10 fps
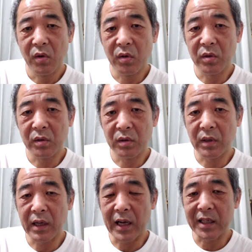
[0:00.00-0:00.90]
を
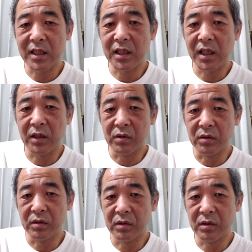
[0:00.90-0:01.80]
走ってい
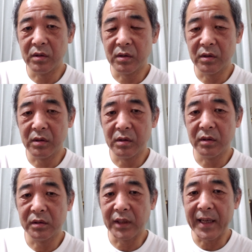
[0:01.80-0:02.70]
る
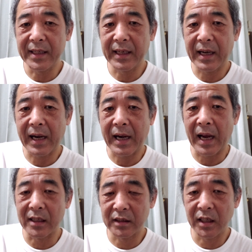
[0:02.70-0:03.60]
大
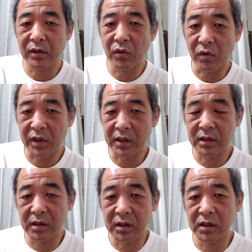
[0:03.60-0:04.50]
幹線道路で
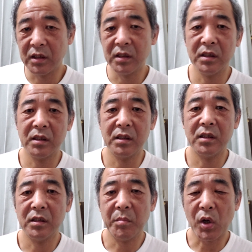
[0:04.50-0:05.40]
す。
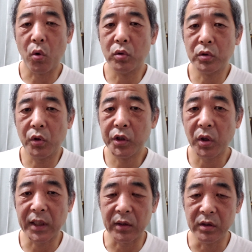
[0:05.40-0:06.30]
まあ、国道
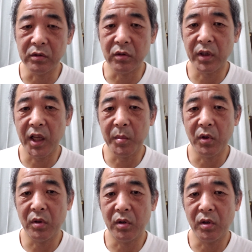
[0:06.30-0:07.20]
一桁というとね、
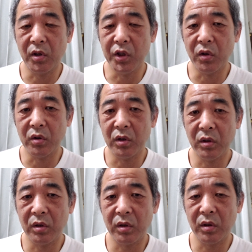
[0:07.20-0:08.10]
もう日本
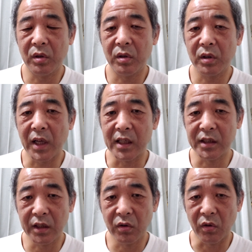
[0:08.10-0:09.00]
の
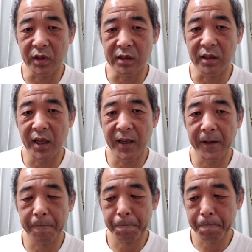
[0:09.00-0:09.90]
幹線道路です
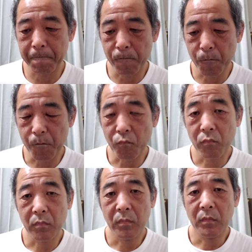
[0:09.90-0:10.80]
ね。
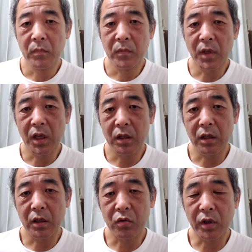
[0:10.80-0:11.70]

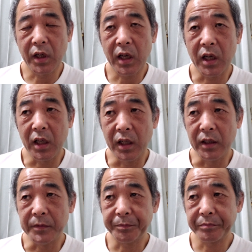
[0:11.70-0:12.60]
で、その中ね、